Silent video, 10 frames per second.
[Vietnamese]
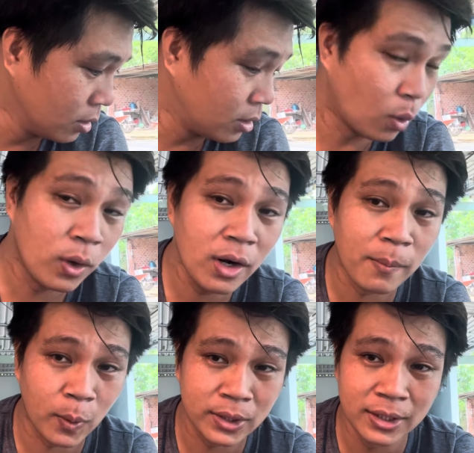chủ yếu là
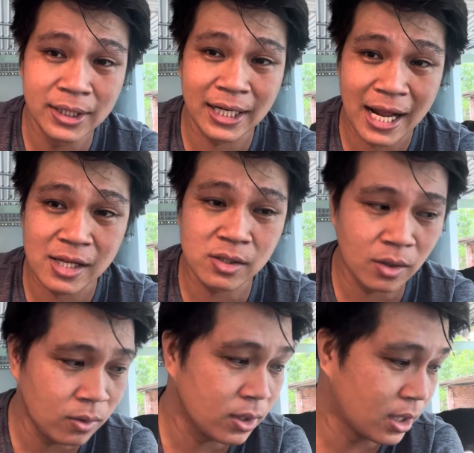mùi tươi là đa
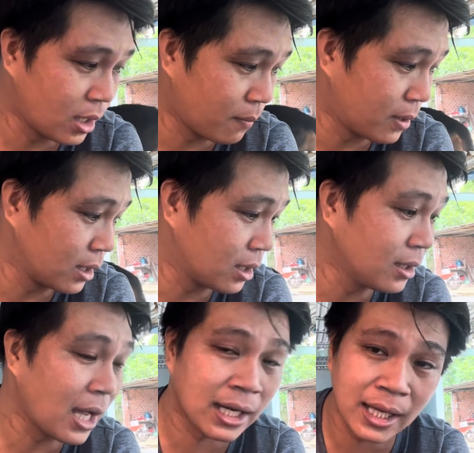số cho nên là mình cứ
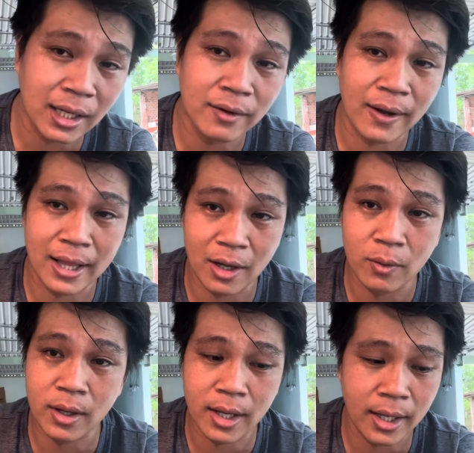cân nhắc như vậy là
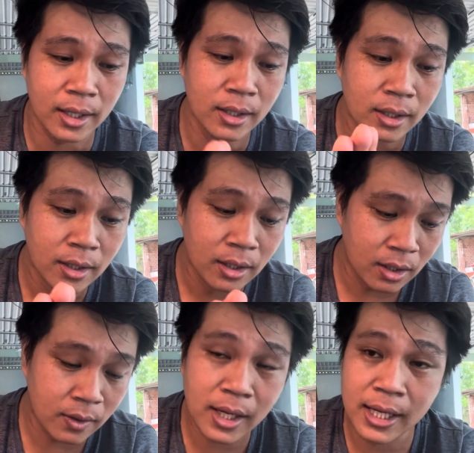ok ha
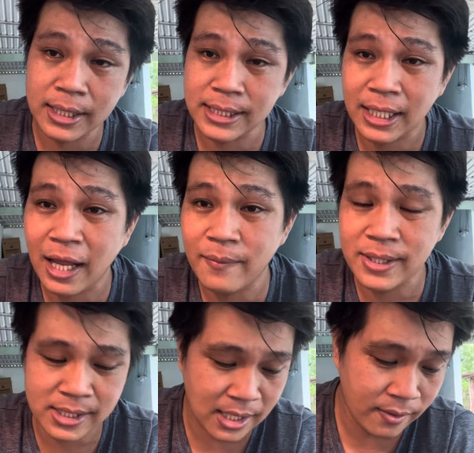ok thì sáng nay mình
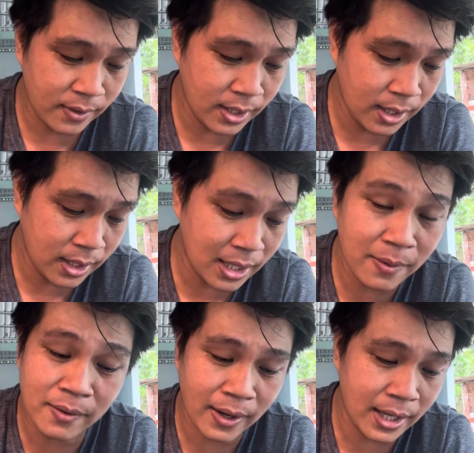chia sẻ với anh
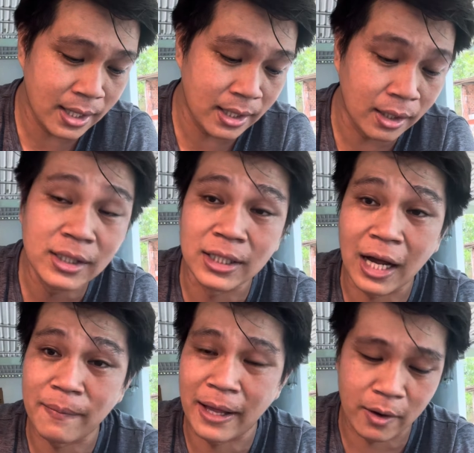em như vậy thì những trường
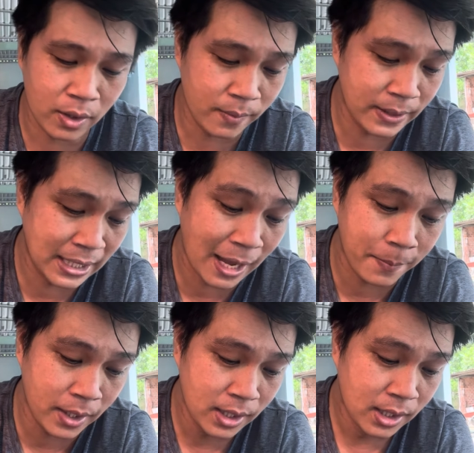hợp nào mình gặp
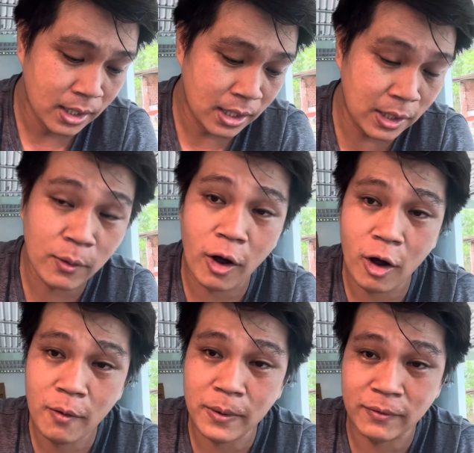á, thì chịu
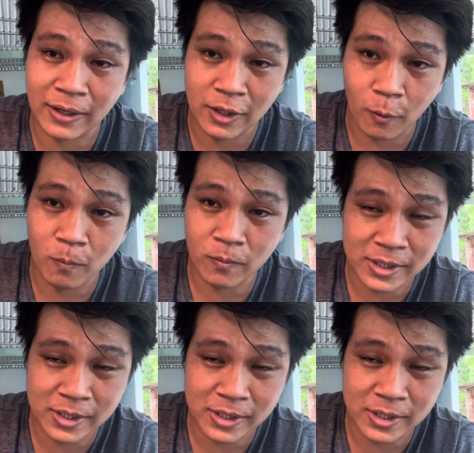khó mình vận dụng mình